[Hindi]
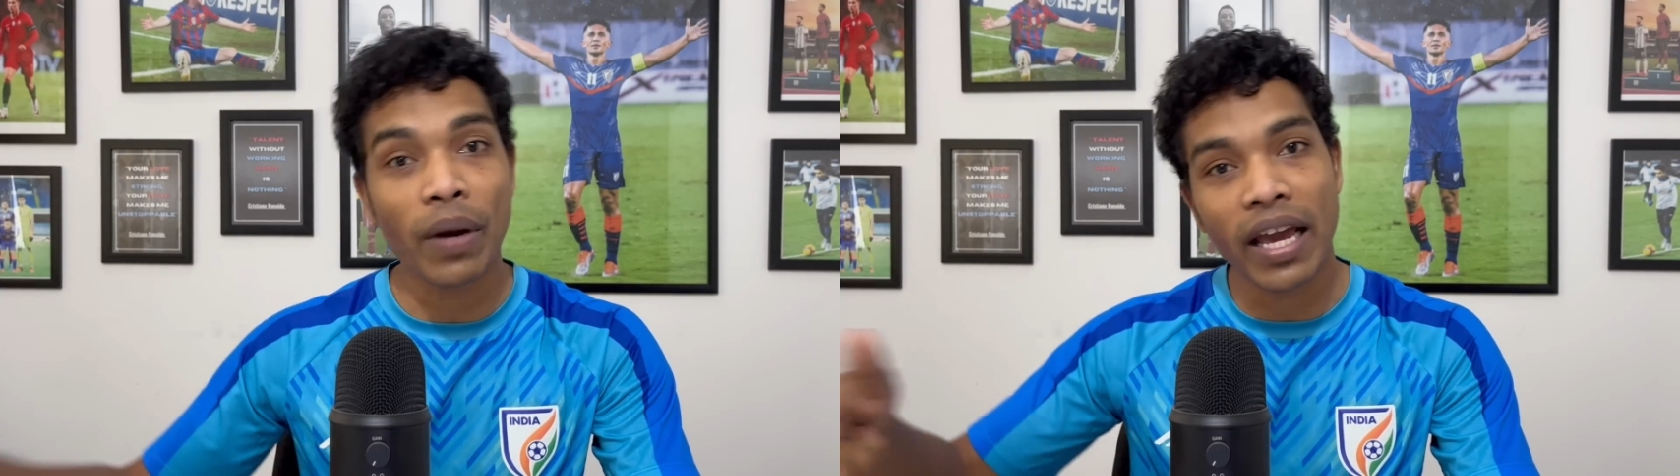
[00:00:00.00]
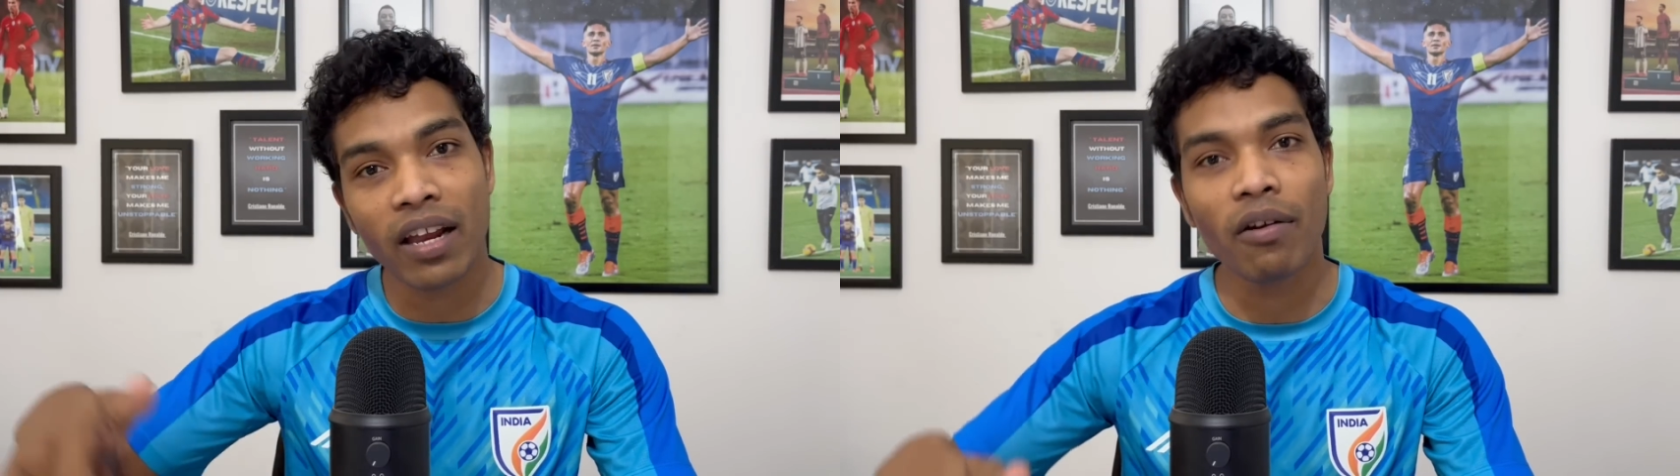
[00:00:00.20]

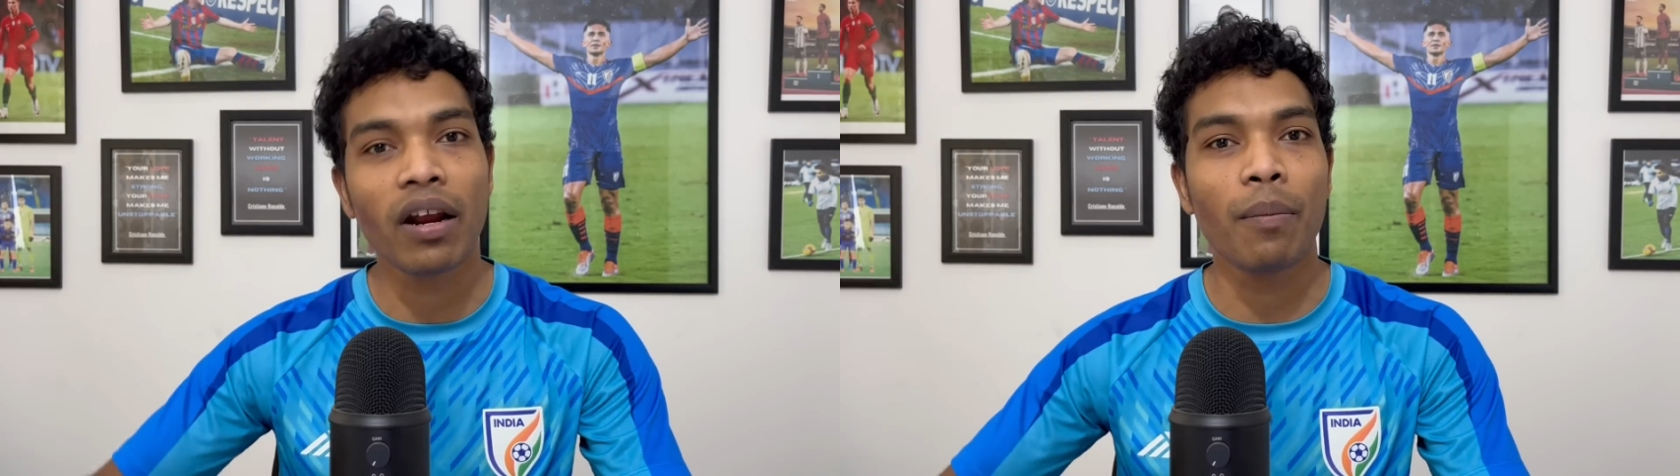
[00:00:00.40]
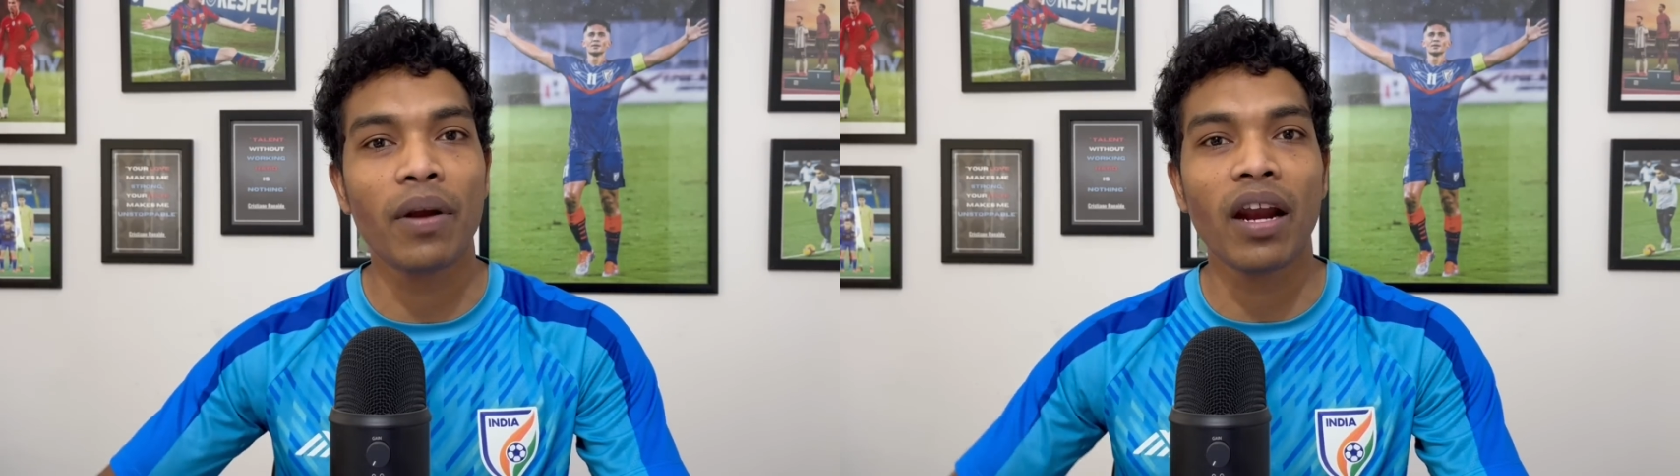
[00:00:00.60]
प्लेइंग इलेवन
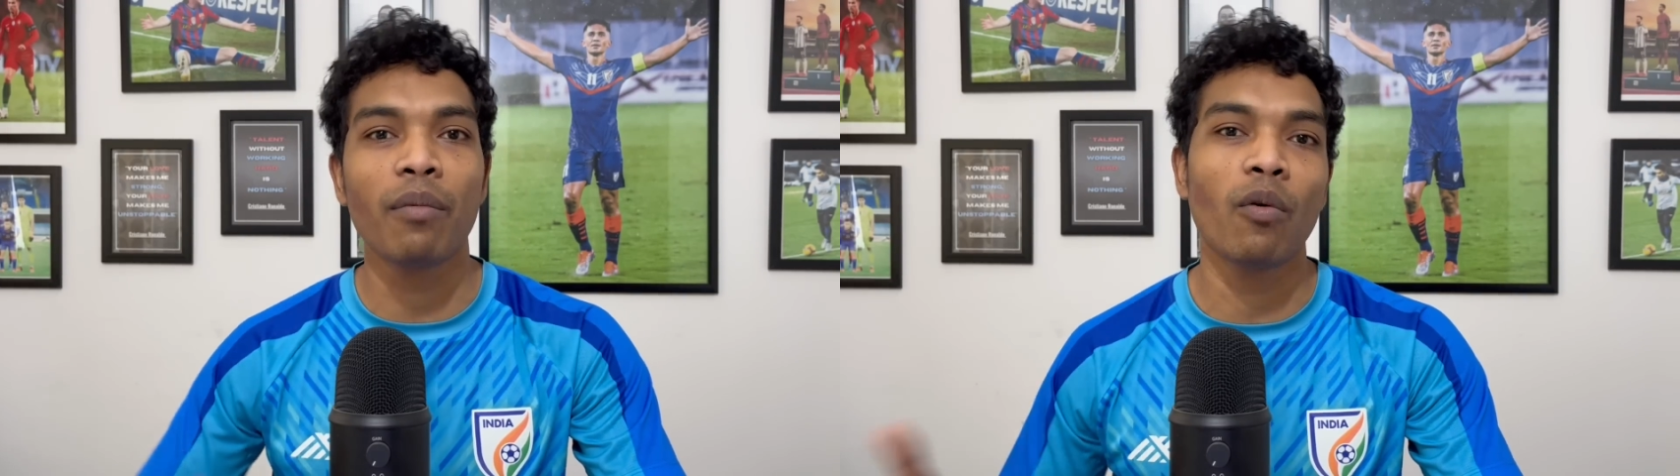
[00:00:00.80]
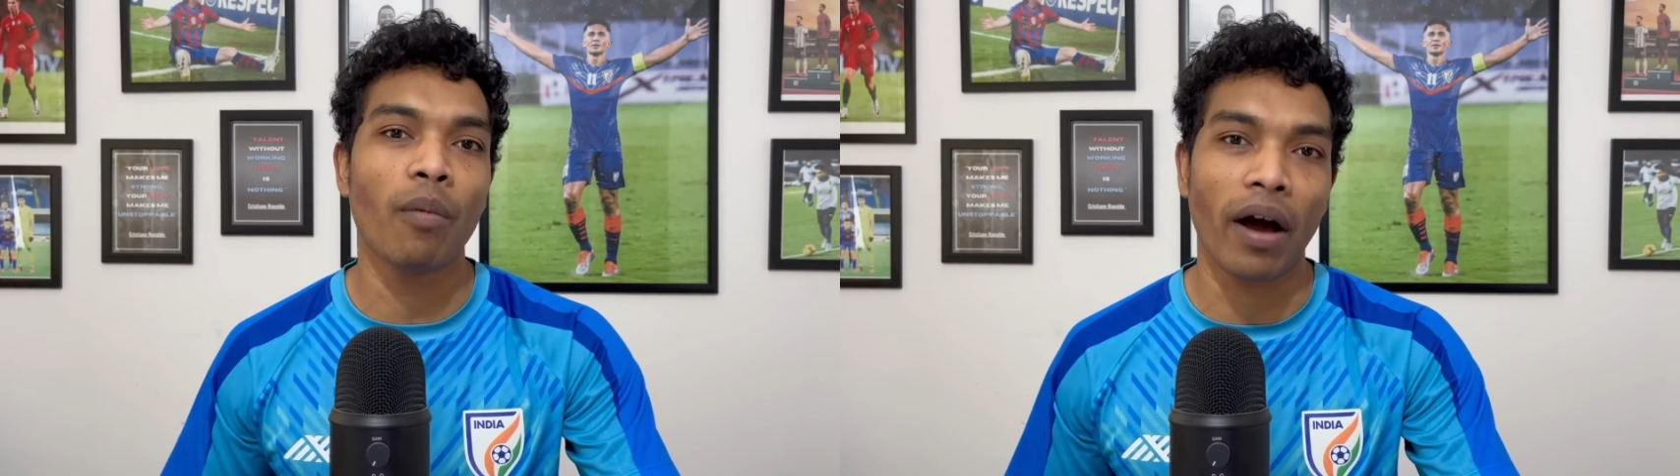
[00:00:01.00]
का प्लेयर अभी
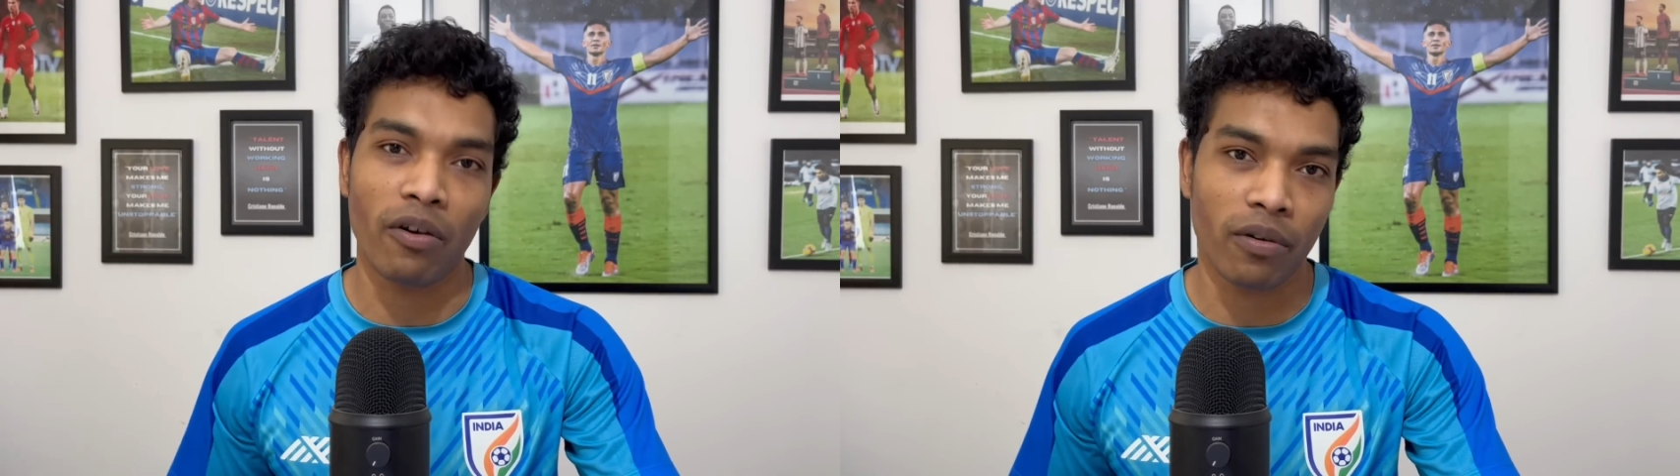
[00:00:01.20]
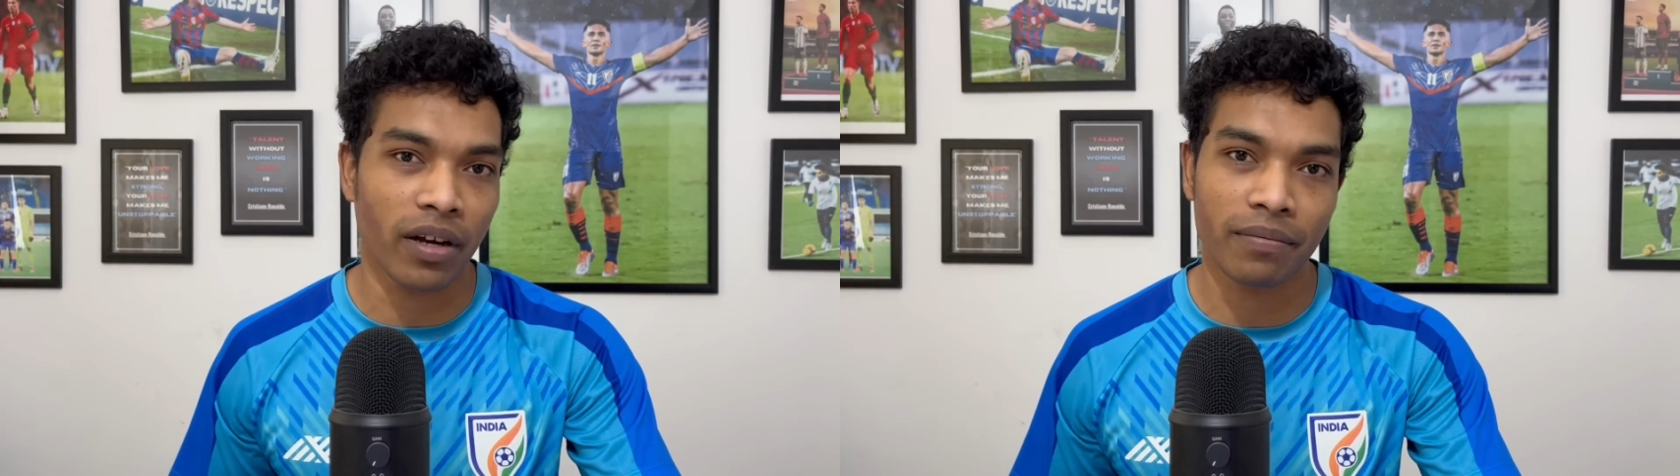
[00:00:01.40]
वो बाहर
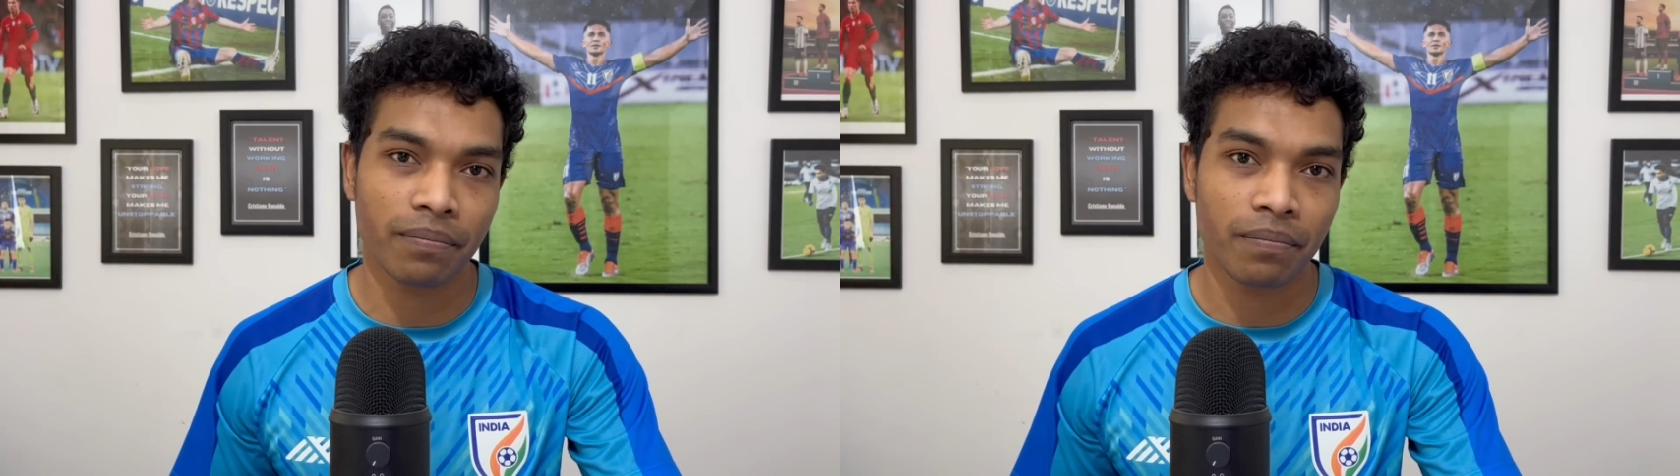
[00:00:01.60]
हो गया